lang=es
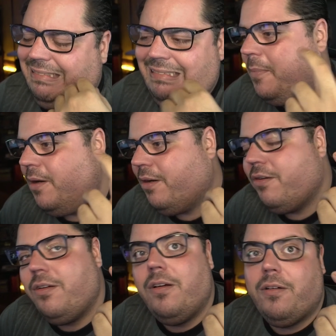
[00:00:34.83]

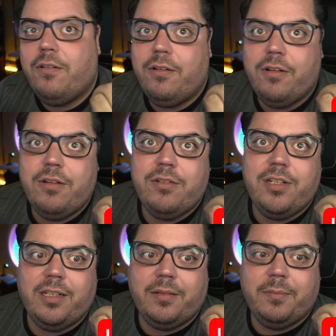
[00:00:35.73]
Pocos lo
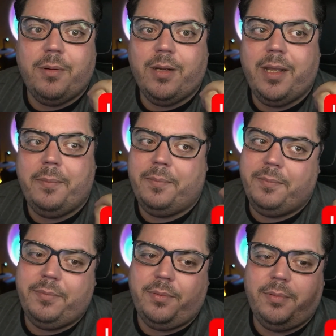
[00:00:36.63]
conocen porque,
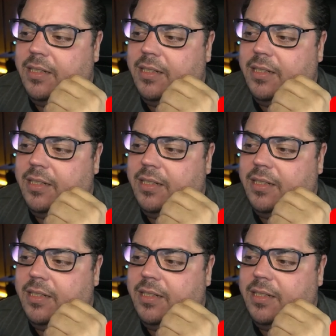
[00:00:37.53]
pues,